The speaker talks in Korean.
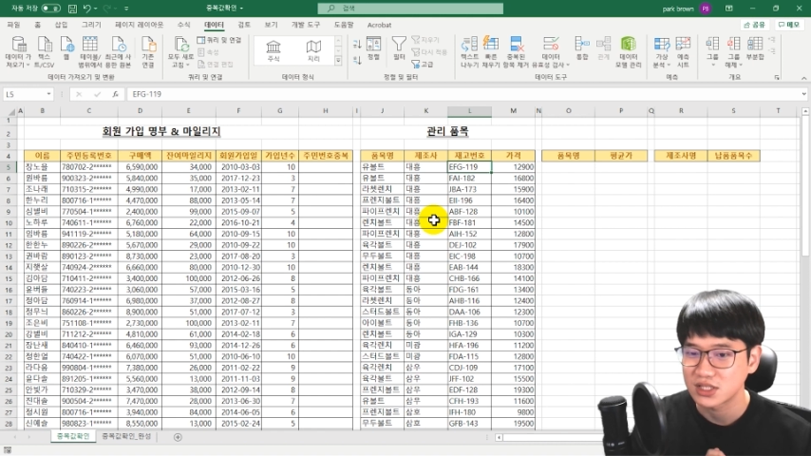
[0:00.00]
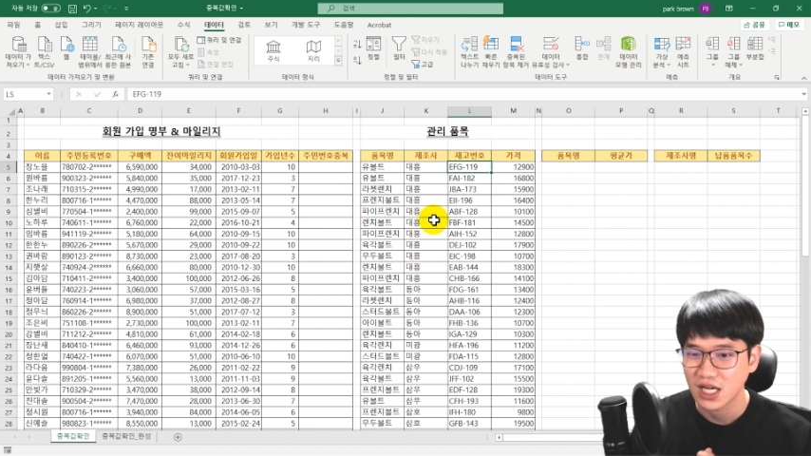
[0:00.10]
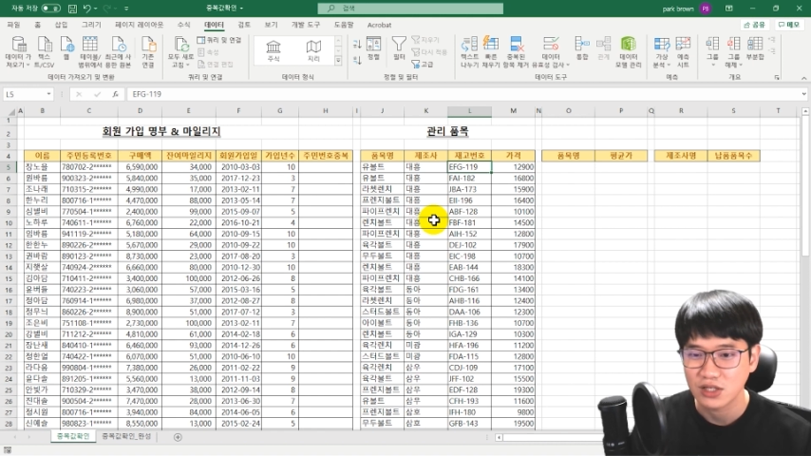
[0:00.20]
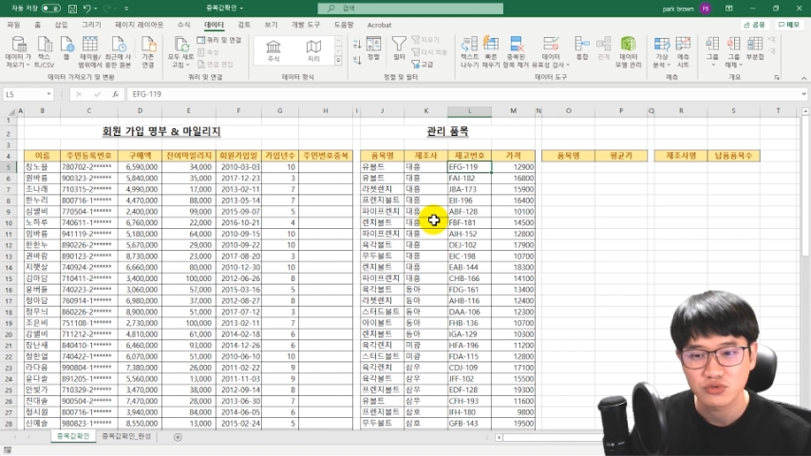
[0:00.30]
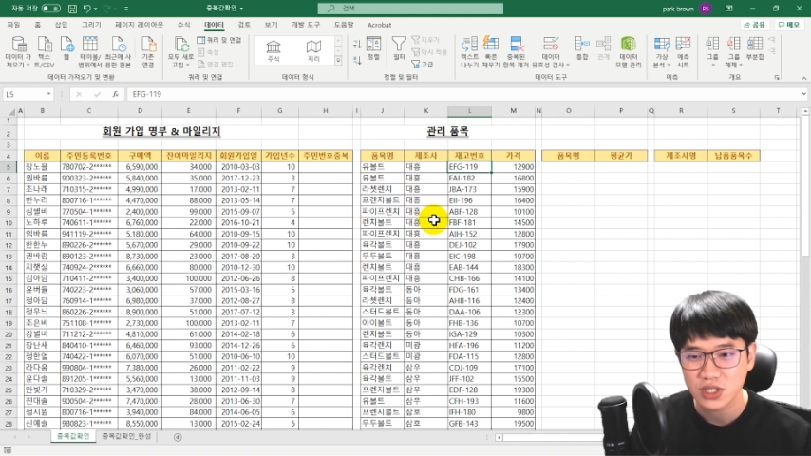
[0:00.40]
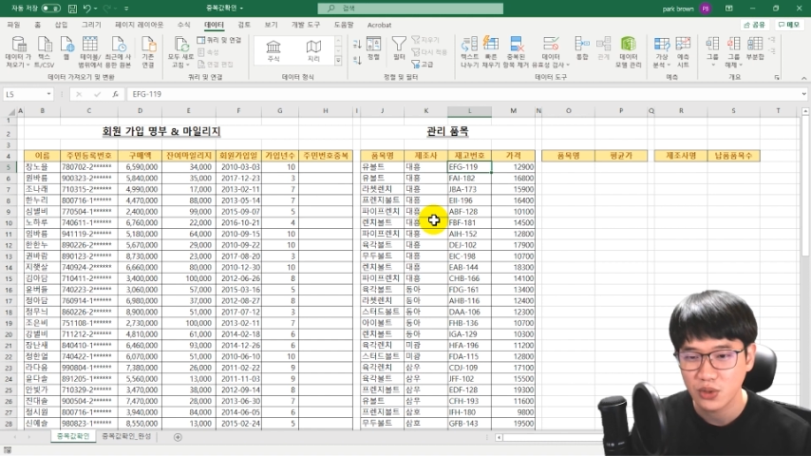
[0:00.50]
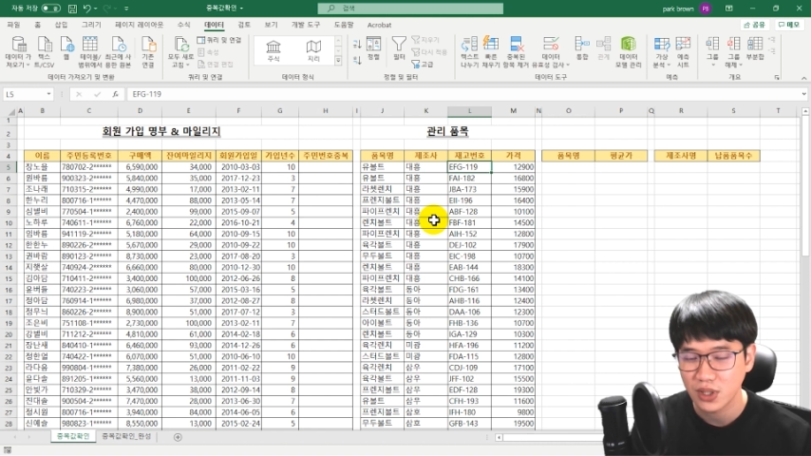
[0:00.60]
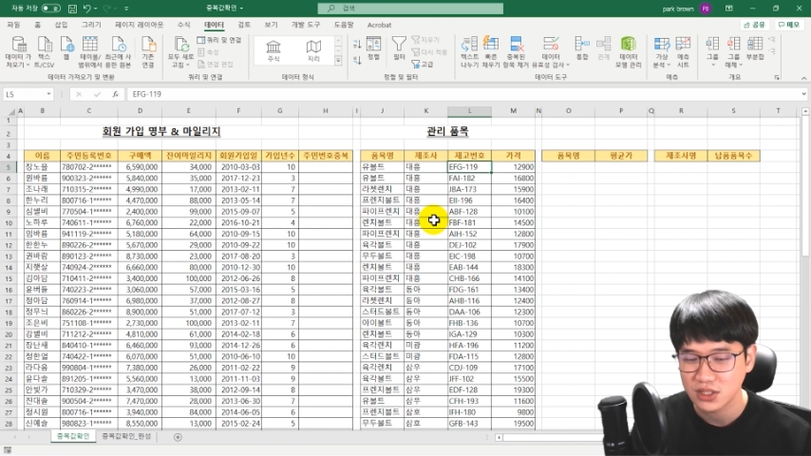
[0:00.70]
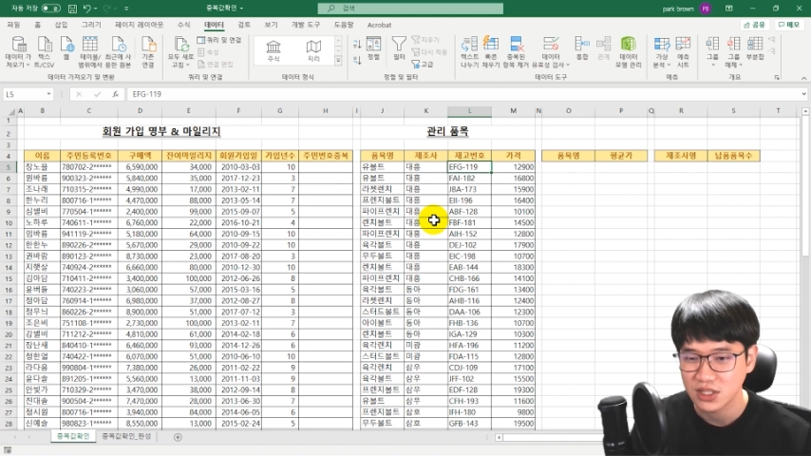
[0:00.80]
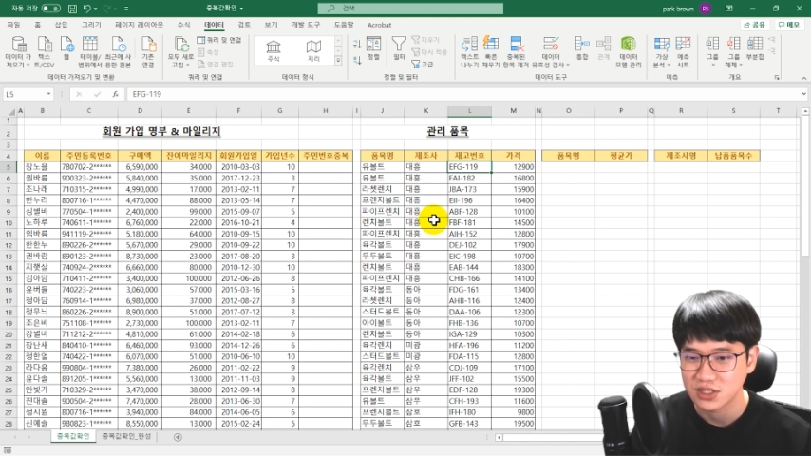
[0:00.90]
자주
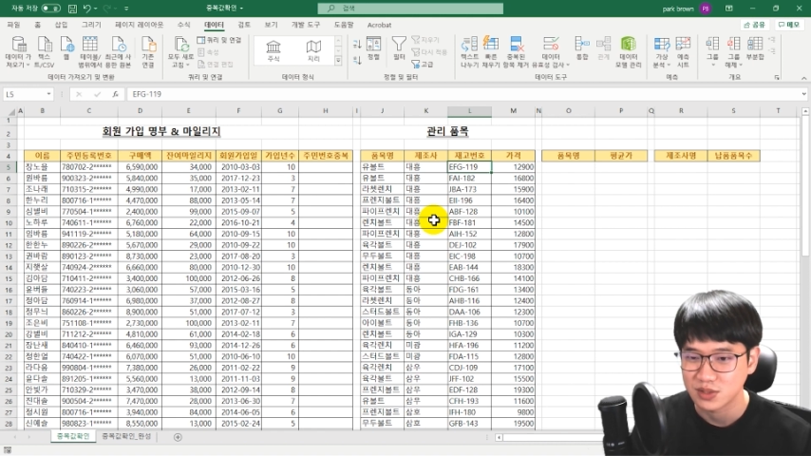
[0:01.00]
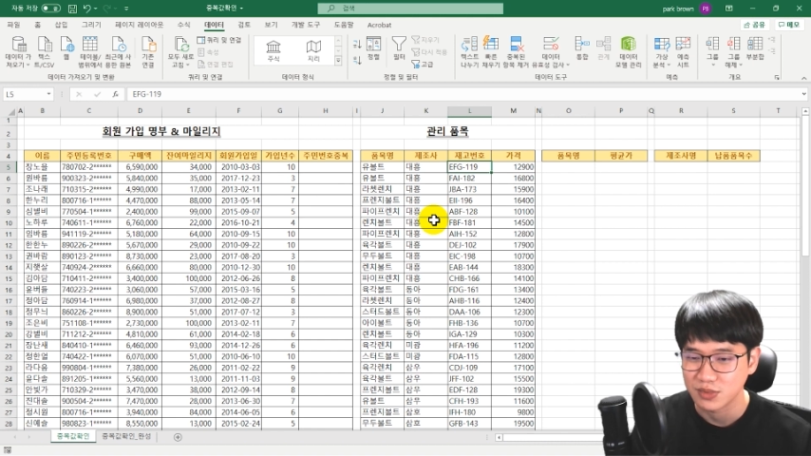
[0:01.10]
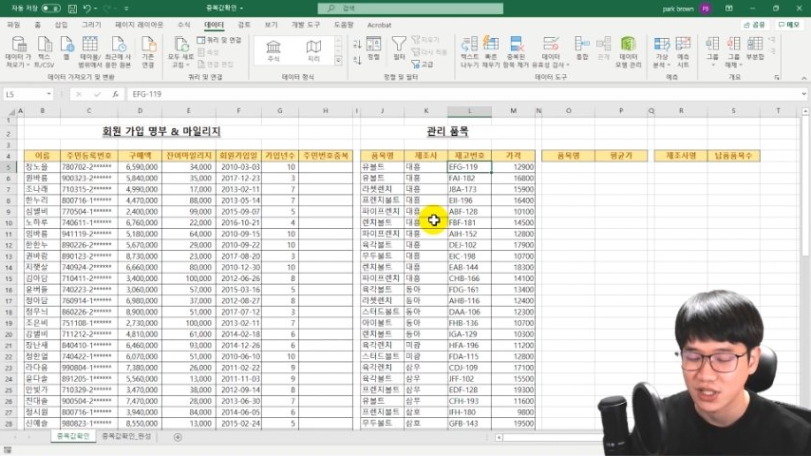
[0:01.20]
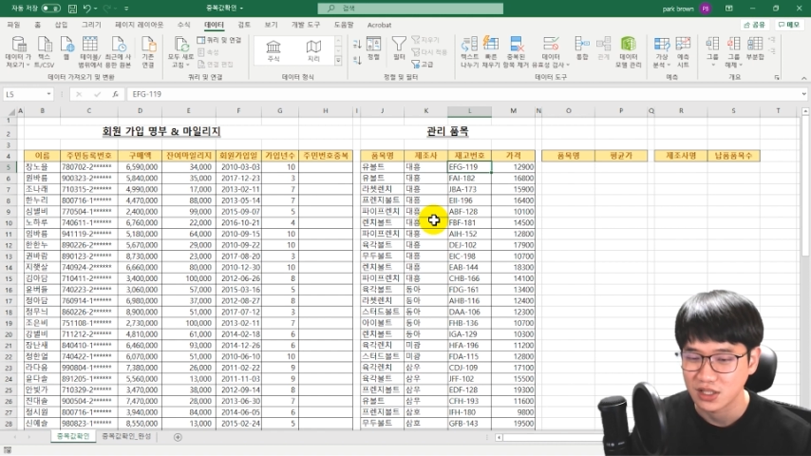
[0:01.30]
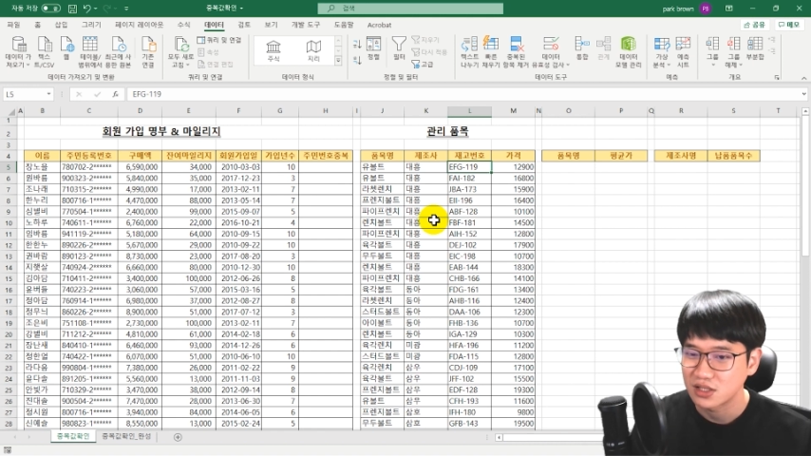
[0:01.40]
사용하진 않습니다.